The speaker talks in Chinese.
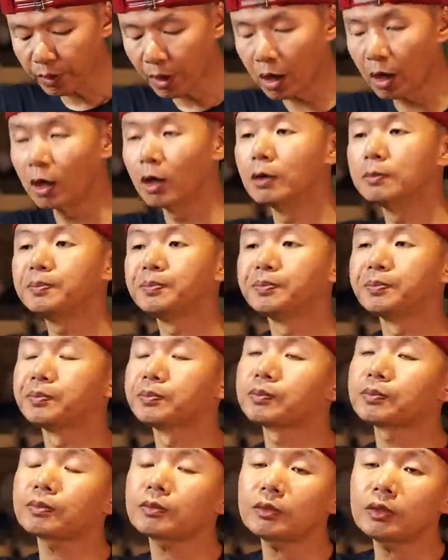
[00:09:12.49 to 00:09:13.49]
哦，
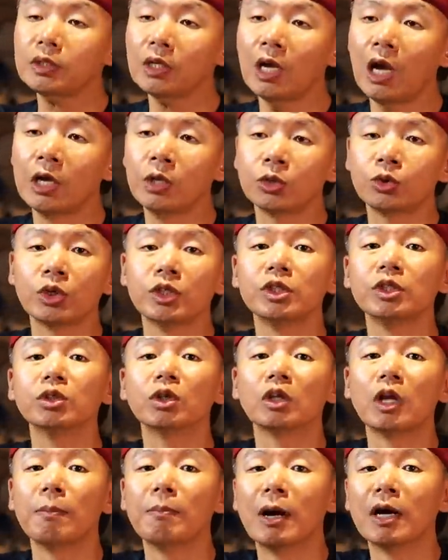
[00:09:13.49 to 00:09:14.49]
因为最近
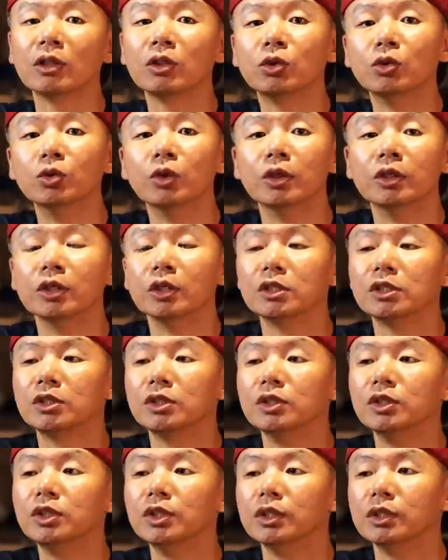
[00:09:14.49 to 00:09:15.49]
都在忙独轮的
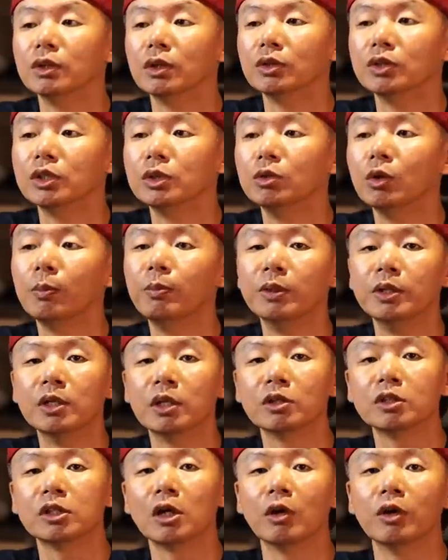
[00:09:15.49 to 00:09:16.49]
事情哦，其实我比
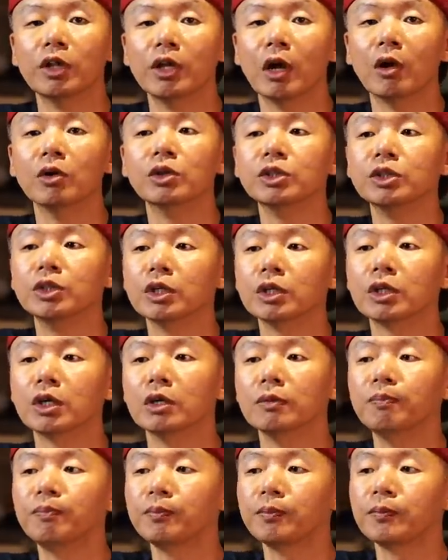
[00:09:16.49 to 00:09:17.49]
较少聊一些
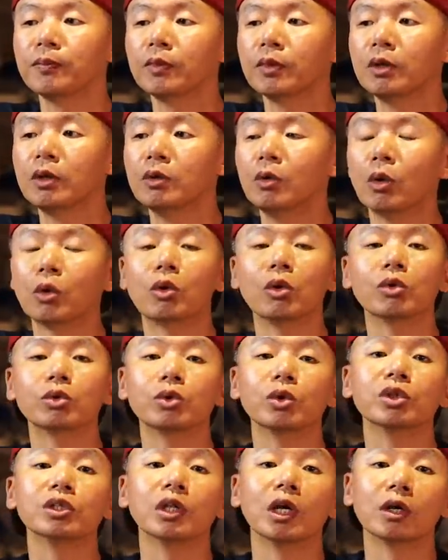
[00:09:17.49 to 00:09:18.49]
跟我工
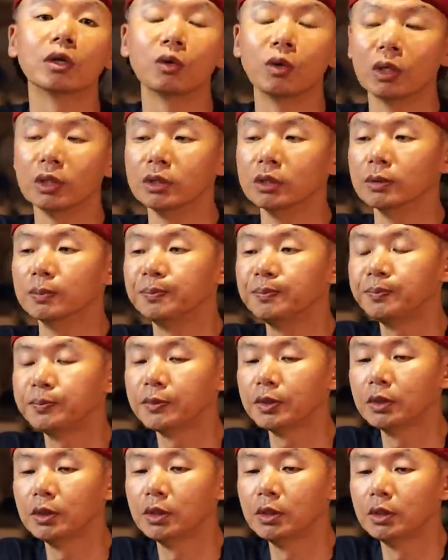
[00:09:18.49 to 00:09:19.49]
作相关的。
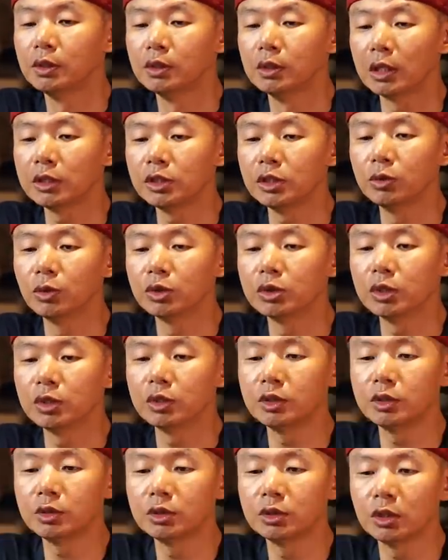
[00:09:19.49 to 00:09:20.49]
那其实我这
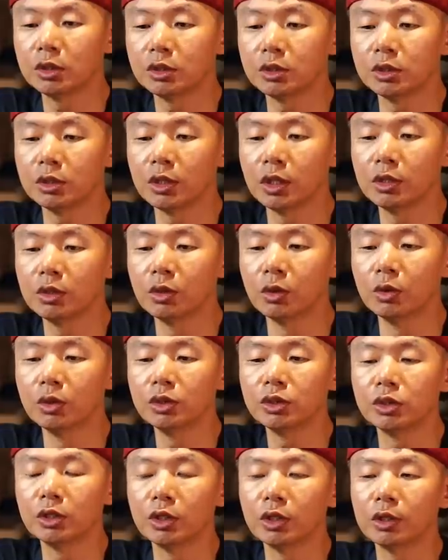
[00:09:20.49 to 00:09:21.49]
这几天有一
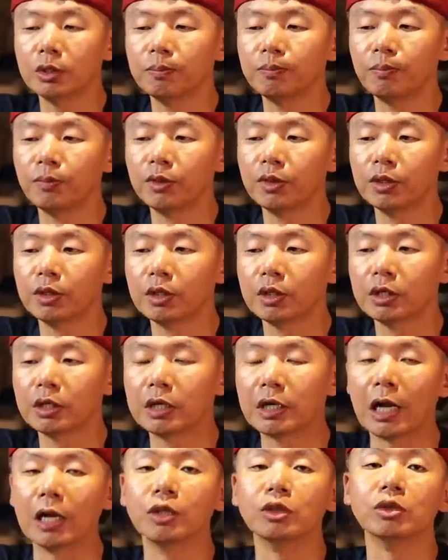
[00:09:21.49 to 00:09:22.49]
些
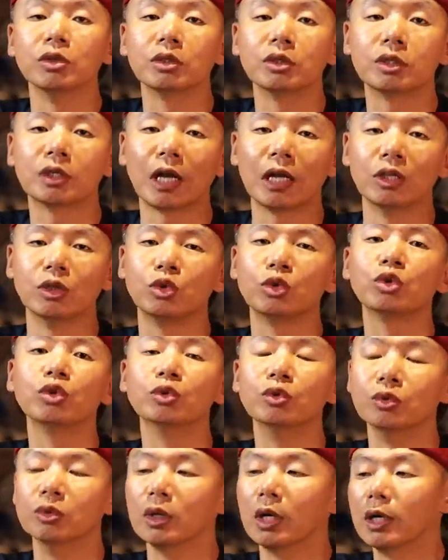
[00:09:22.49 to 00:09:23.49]
感感
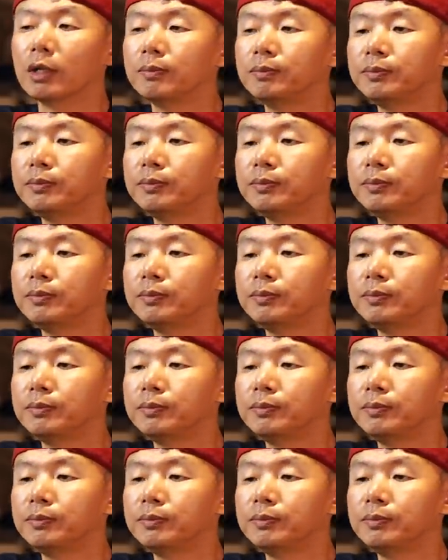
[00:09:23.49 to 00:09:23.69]
触啦，